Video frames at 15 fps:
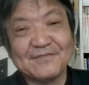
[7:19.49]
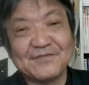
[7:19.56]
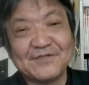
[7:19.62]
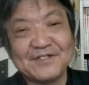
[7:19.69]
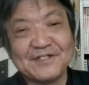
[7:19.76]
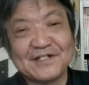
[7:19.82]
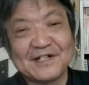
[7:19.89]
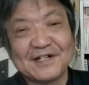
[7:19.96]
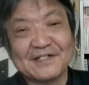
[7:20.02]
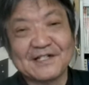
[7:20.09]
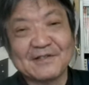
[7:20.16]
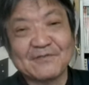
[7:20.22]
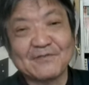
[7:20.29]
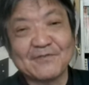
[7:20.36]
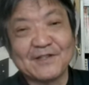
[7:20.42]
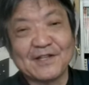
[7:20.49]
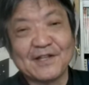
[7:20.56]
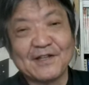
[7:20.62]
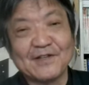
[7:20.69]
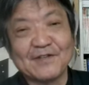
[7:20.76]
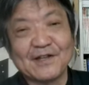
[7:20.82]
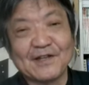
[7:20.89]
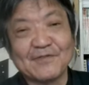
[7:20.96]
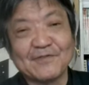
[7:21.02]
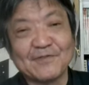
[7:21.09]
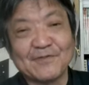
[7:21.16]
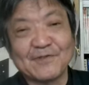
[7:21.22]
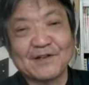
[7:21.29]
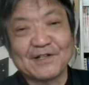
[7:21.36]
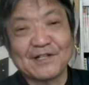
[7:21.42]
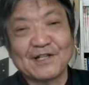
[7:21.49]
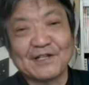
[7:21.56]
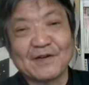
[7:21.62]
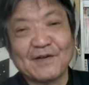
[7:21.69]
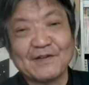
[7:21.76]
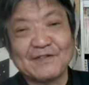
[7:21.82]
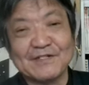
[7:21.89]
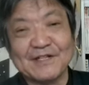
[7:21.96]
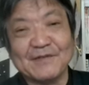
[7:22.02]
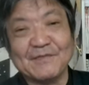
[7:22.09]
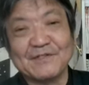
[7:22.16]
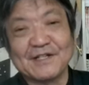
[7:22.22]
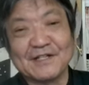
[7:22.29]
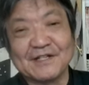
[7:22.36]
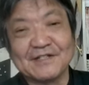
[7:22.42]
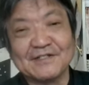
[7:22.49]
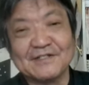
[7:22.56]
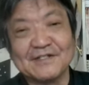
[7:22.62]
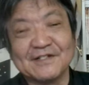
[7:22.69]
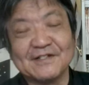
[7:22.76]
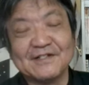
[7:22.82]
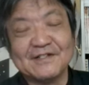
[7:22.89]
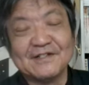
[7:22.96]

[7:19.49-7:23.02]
プーチンが勝ったところで世の中何が悪いねみたいなですね、